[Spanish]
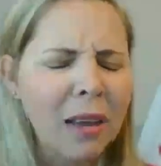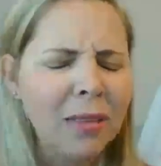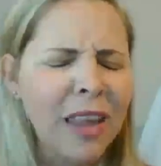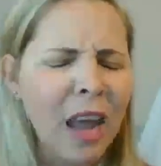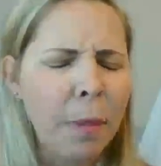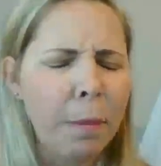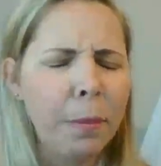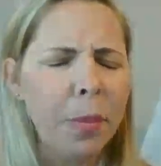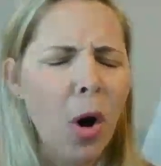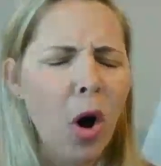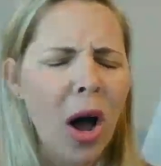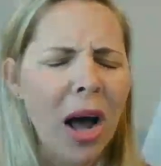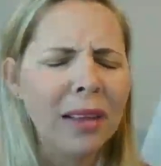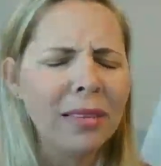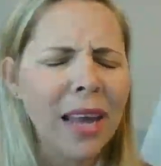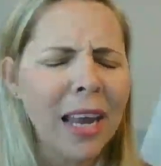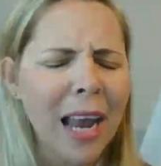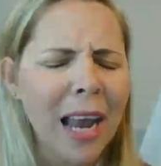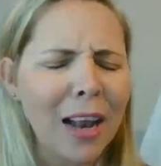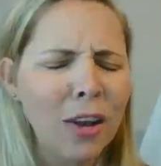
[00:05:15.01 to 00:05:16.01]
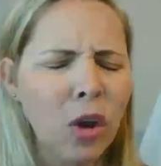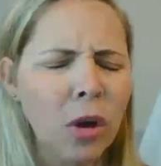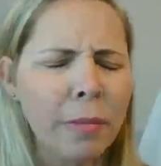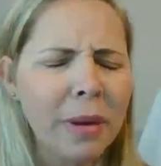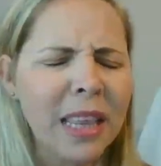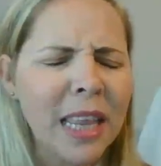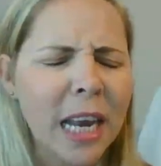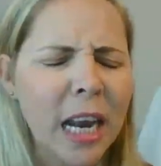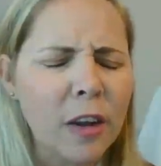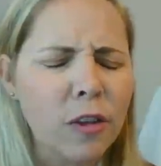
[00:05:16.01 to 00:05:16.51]
Despójate en el
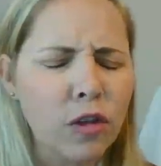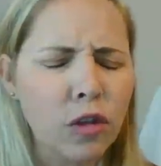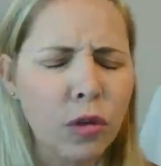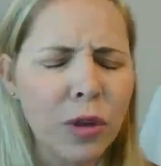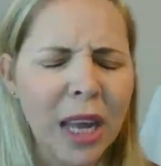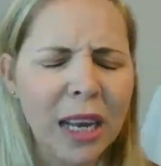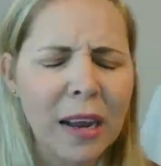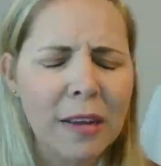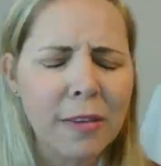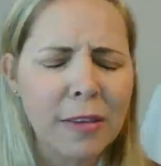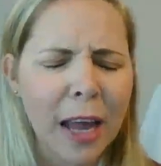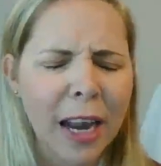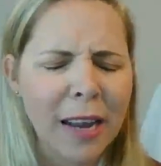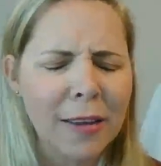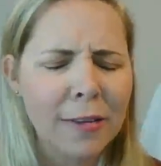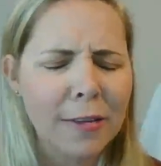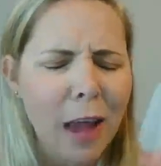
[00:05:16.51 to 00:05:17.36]
nombre de Jesús de Nazaret.